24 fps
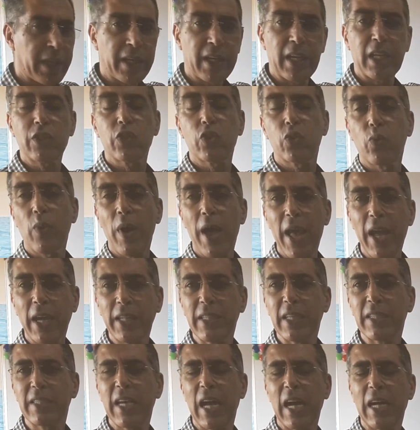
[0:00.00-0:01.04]
نص
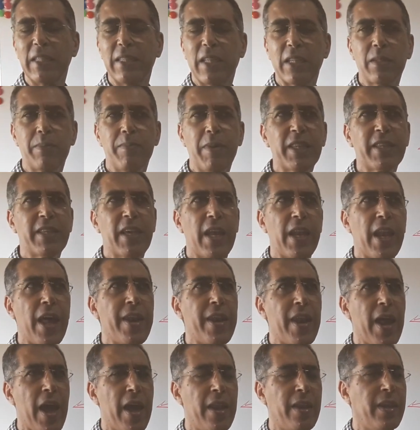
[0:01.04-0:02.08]
واحد يتحدث
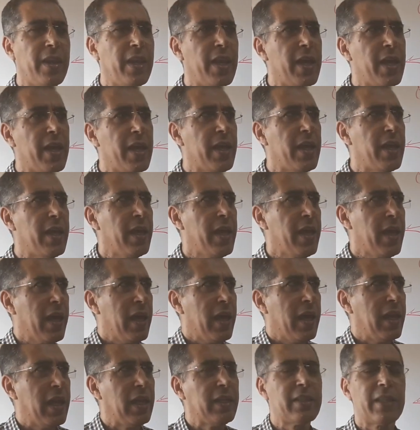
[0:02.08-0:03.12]
مثلا عن آه،
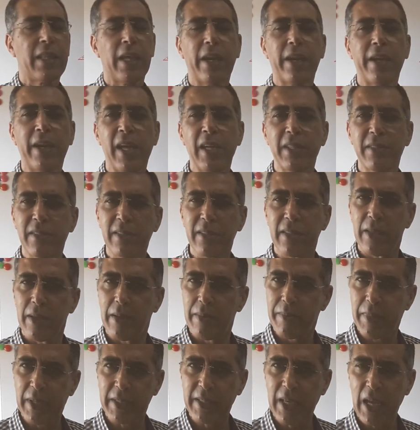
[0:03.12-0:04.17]
الانترنت
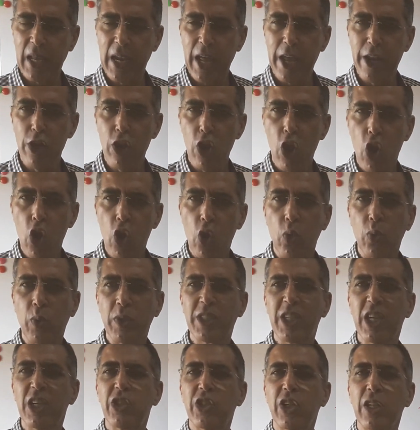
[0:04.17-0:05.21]
مثلا
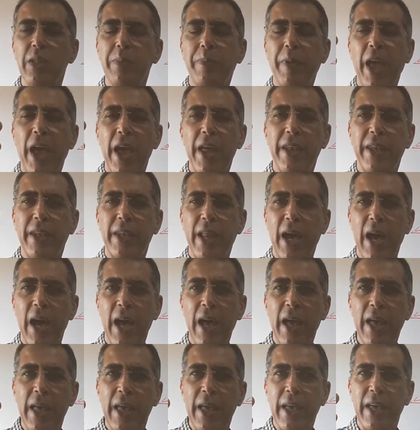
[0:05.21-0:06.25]
وتجد بان
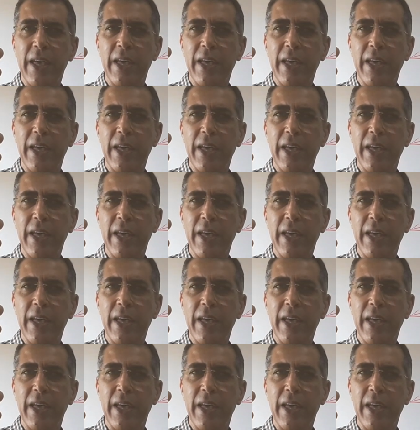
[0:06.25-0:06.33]
آه،